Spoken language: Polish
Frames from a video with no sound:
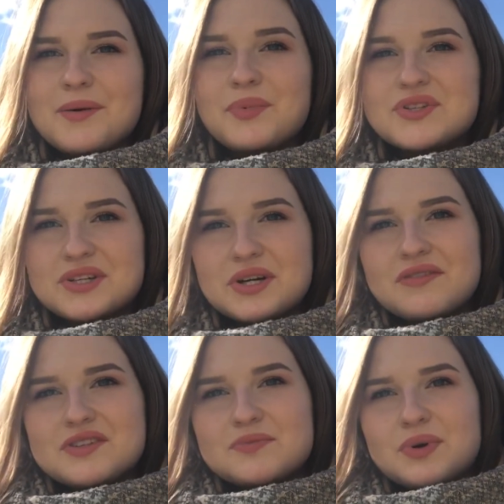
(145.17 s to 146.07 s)

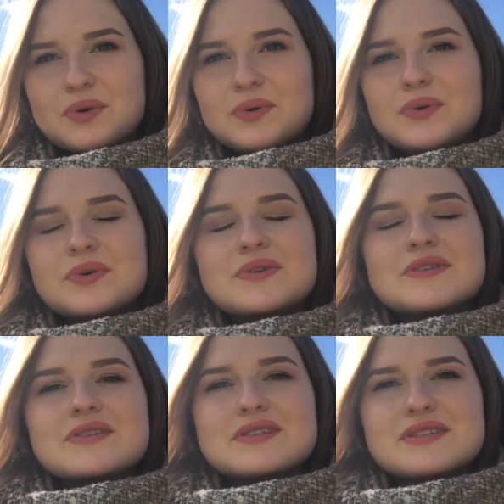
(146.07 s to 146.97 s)
podziękować Bogu
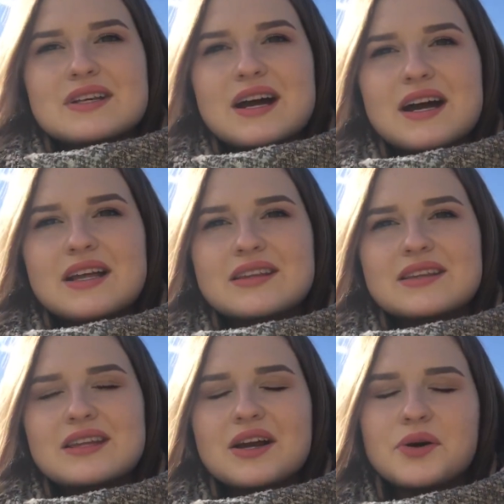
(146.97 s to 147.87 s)
za
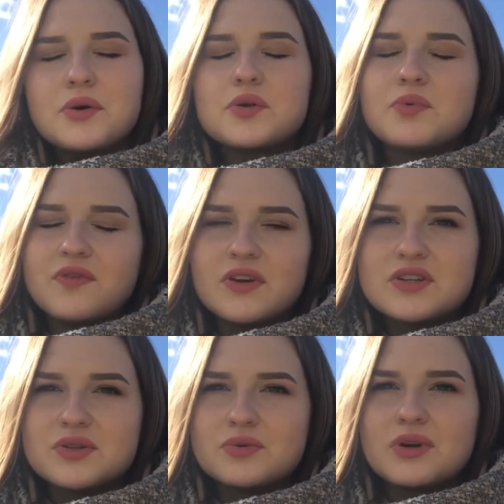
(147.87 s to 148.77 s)
taką odpowiedź,
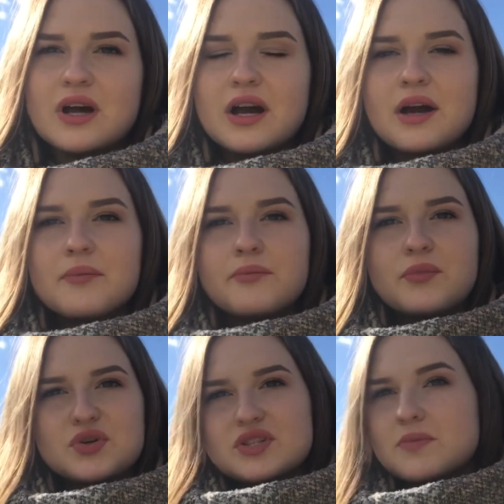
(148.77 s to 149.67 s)
która
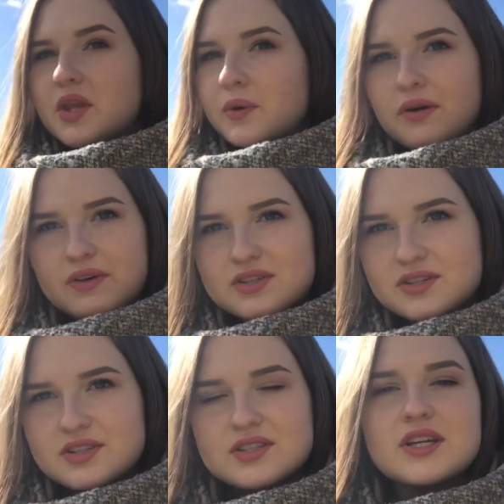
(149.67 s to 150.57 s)
może zmieniła Wasze
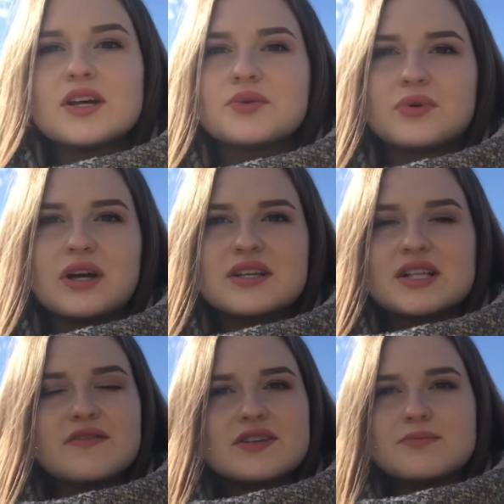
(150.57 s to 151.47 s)
życie, która jest
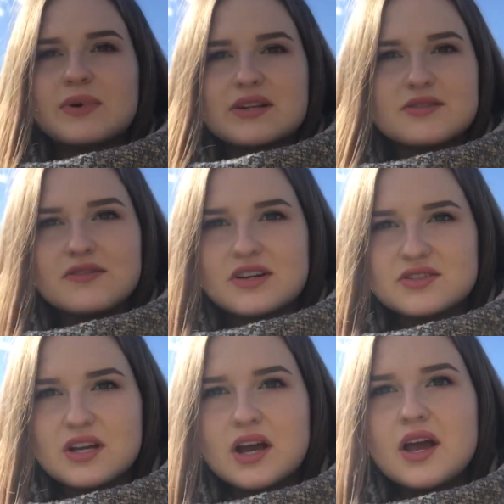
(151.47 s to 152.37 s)
dla Was bardzo
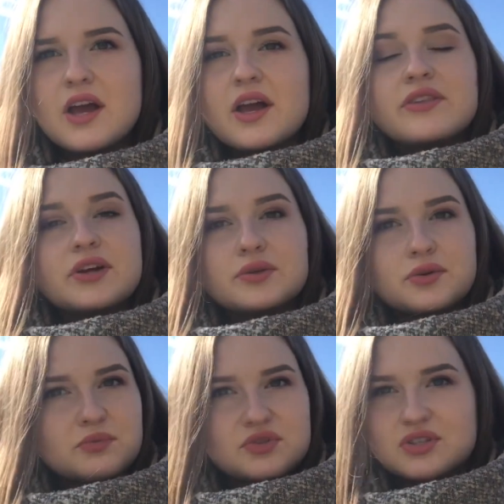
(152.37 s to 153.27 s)
ważna, na którą
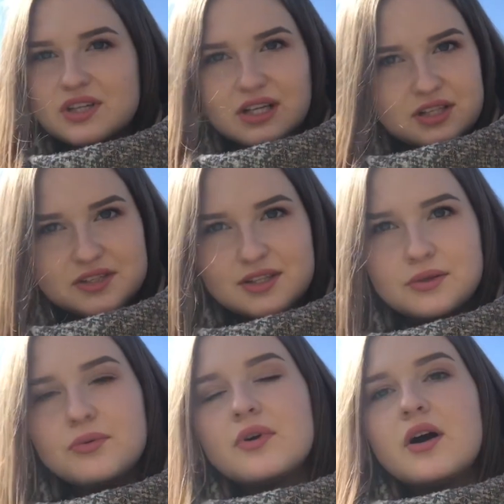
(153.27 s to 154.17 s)
może czekaliście
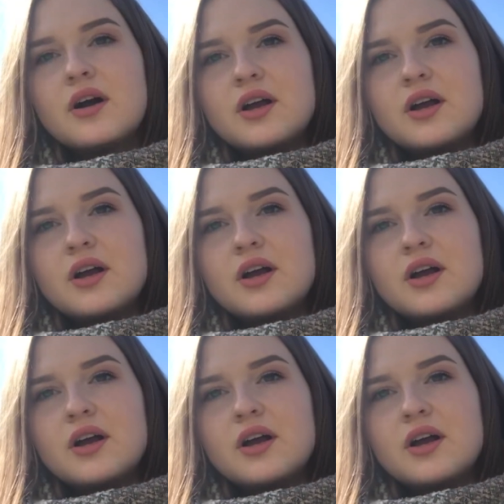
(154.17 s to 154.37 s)
długo.